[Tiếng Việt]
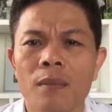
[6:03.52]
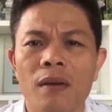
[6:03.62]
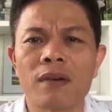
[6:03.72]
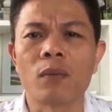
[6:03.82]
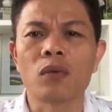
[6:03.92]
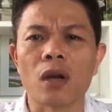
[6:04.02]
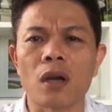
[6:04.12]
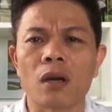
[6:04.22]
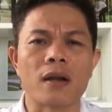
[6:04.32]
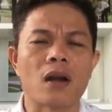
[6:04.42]
cho bạn Phạm Quốc
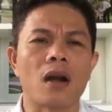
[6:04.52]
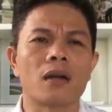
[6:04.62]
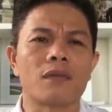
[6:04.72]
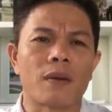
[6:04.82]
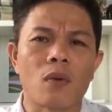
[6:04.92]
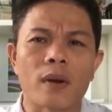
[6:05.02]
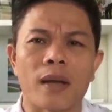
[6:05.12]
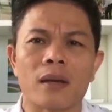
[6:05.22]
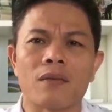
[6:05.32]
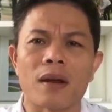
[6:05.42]
To nó vẫn còn ở trên Facebook
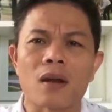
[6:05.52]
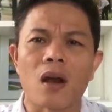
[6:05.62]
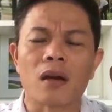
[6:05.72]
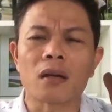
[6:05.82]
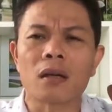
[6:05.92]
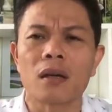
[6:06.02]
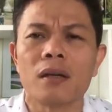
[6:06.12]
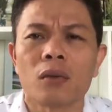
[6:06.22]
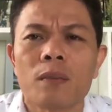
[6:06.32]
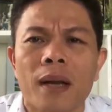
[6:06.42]
này nó vẫn còn ở trên
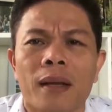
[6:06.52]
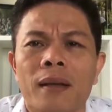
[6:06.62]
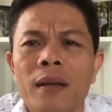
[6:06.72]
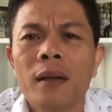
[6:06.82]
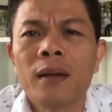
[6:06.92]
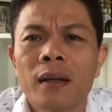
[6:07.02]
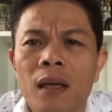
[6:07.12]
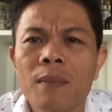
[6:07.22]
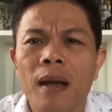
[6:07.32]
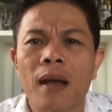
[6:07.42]
kênh YouTube này
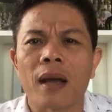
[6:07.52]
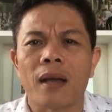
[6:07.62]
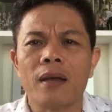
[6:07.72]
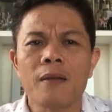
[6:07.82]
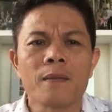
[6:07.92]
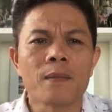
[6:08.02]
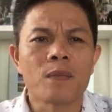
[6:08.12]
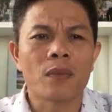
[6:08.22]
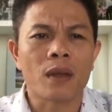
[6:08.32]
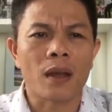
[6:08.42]
các bạn hãy
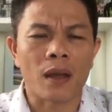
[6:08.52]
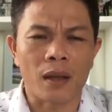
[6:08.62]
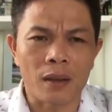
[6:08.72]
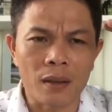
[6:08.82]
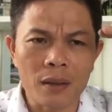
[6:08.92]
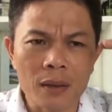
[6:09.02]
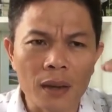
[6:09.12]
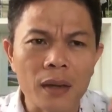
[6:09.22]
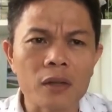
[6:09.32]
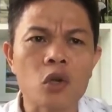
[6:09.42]
hãy
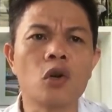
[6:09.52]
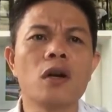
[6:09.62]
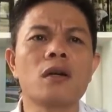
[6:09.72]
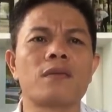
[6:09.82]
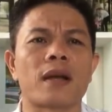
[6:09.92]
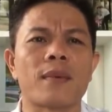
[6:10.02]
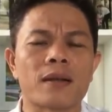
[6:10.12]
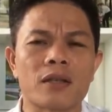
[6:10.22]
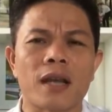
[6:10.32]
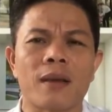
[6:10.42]
đi xuống và các
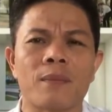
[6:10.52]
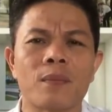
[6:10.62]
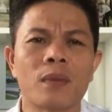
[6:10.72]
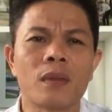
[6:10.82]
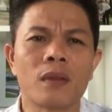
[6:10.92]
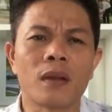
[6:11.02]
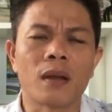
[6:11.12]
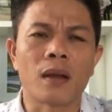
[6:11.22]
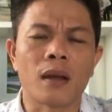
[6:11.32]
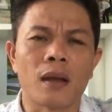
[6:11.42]
bạn xem
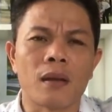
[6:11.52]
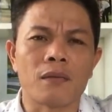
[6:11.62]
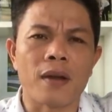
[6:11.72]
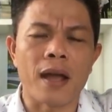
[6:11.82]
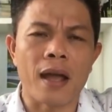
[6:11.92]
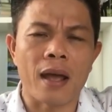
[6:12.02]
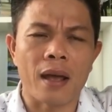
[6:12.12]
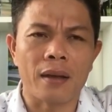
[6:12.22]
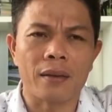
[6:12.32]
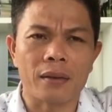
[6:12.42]
à,
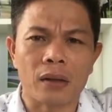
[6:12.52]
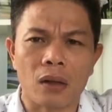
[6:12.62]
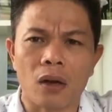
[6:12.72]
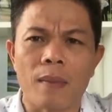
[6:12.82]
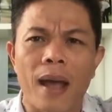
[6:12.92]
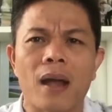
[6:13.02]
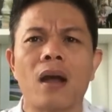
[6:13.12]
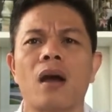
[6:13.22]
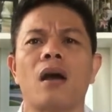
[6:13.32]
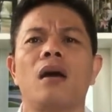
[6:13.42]
và có bạn
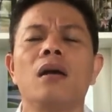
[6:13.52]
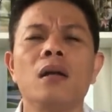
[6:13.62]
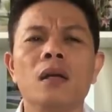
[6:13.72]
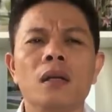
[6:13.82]
họ